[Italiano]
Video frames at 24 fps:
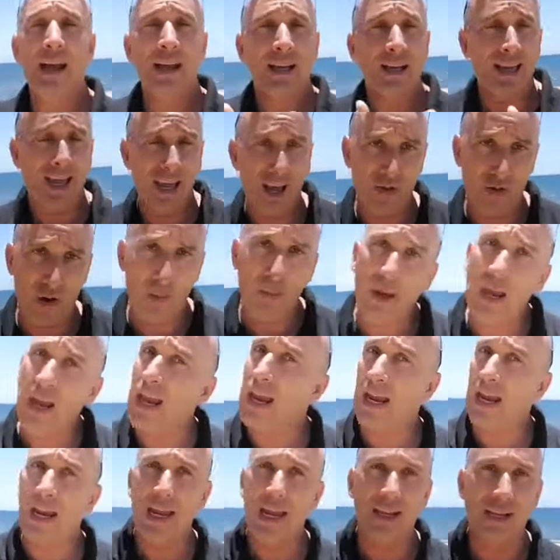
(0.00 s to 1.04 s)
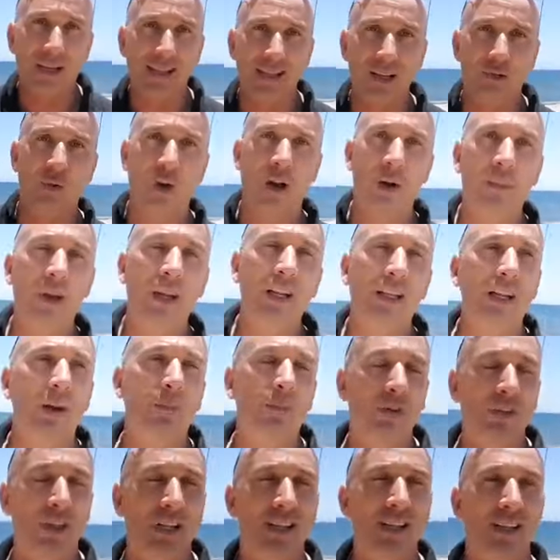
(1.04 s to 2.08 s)
che va bene, che sicuramente
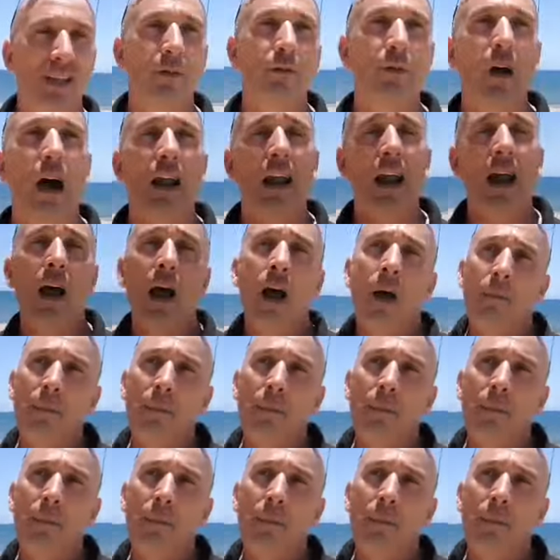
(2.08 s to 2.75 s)
potreste fare,